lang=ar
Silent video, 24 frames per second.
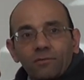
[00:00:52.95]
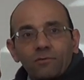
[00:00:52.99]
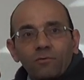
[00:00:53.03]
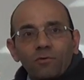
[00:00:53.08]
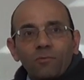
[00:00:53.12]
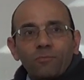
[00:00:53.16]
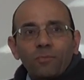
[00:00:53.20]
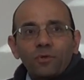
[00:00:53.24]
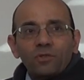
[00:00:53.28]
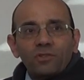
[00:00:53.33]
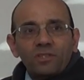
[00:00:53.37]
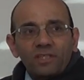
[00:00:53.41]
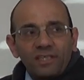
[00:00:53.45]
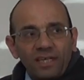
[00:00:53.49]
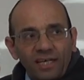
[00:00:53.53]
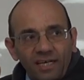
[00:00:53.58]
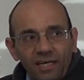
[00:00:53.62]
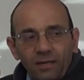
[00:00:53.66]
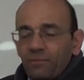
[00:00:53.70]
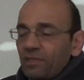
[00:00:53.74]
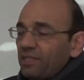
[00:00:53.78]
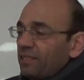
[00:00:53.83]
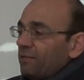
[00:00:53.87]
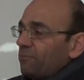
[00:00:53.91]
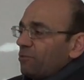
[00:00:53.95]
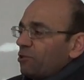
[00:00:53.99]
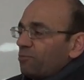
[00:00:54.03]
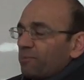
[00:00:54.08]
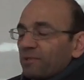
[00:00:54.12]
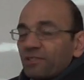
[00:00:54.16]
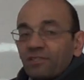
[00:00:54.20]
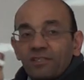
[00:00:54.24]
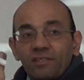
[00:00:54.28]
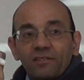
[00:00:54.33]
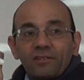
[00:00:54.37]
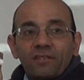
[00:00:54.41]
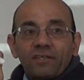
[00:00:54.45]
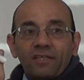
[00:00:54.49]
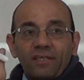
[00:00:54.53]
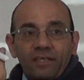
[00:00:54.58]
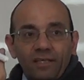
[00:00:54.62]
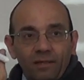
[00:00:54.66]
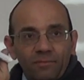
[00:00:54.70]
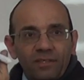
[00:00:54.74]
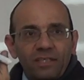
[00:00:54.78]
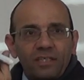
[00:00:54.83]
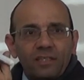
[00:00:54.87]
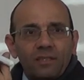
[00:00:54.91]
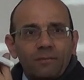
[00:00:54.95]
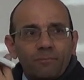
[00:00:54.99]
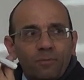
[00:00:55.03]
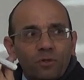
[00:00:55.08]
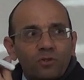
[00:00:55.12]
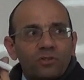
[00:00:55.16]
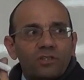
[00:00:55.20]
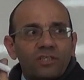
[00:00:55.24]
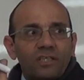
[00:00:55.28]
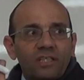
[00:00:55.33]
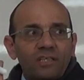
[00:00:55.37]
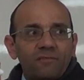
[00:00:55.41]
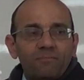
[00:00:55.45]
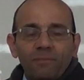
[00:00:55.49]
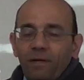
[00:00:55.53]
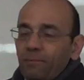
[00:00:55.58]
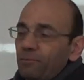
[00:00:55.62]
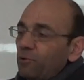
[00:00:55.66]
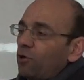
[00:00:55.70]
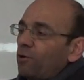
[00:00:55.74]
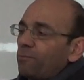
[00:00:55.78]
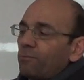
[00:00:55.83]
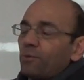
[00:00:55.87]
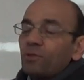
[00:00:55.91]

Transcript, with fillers: والبوندينج هاي عملية مش بسيطة يعني عملية البوندينج كيف بعملهم